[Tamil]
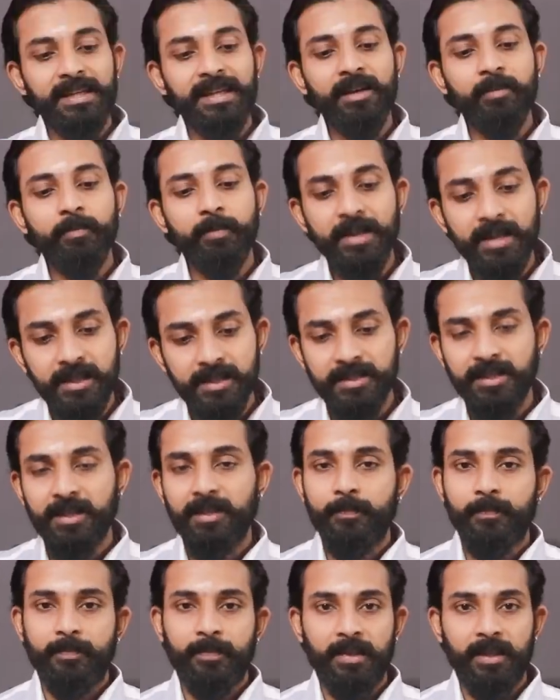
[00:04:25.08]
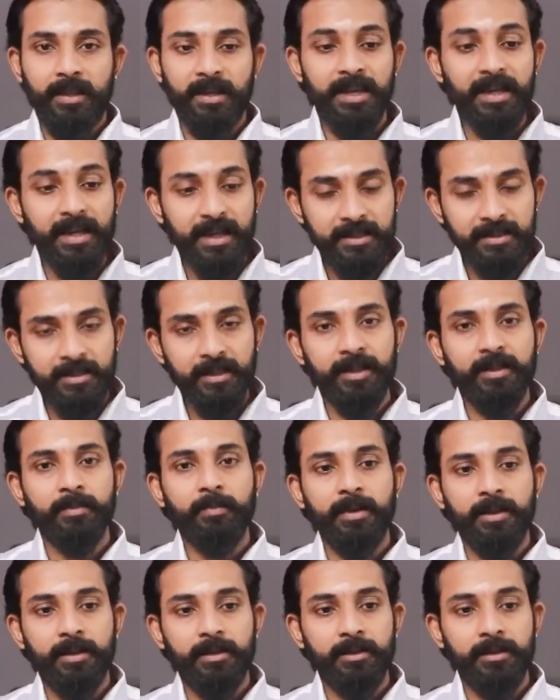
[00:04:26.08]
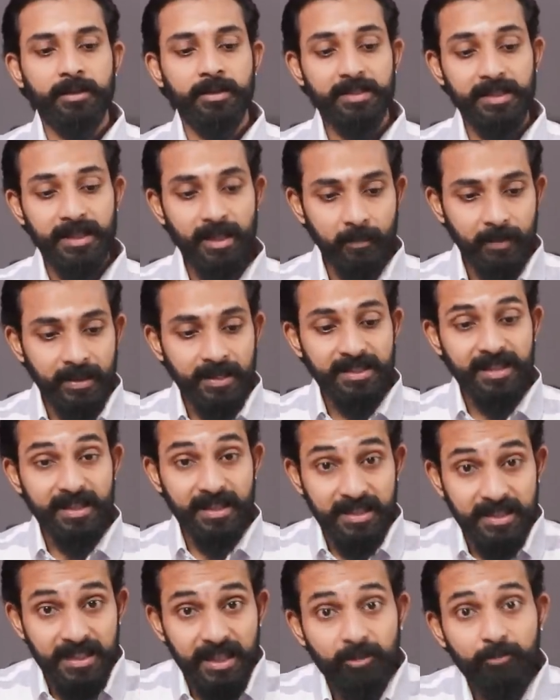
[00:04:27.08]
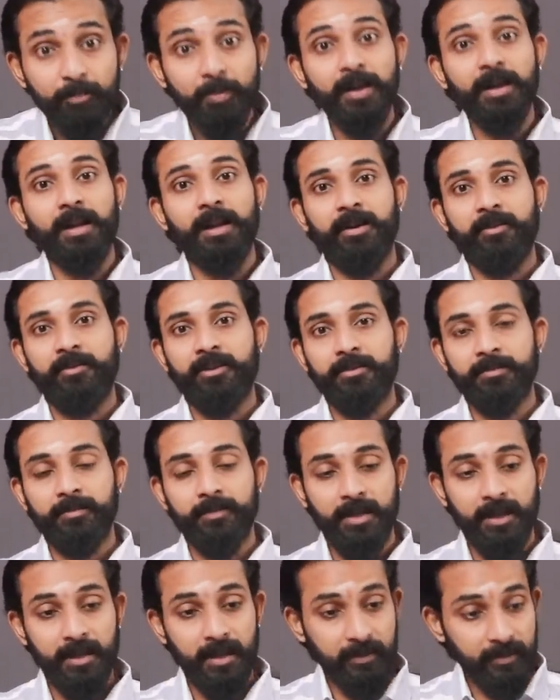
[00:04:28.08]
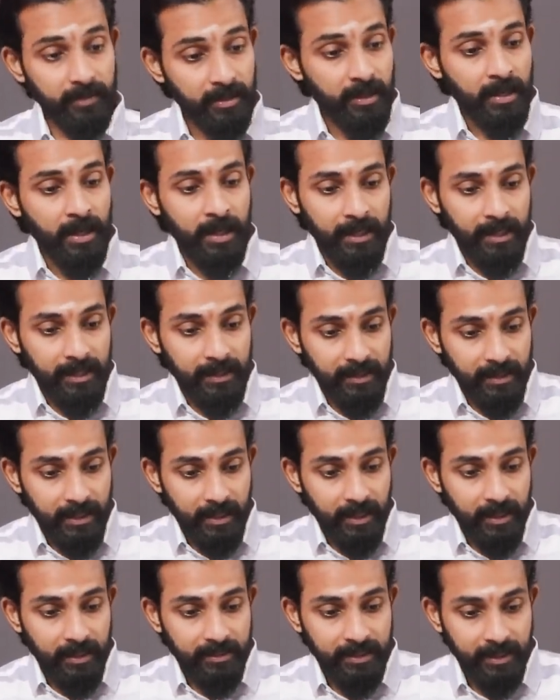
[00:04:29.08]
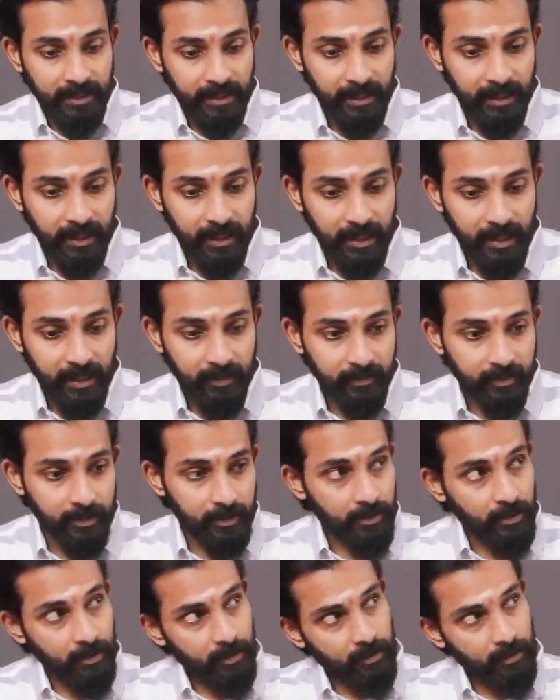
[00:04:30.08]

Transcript: சில பில்ஸை ரீகன்சிடர் பண்ணுறதுக்கு சில பில்ஸை ரிசர்வ் பண்ணலாம் அவர் அதாவது இந்த சட்டங்கள்லாம் வந்துட்டு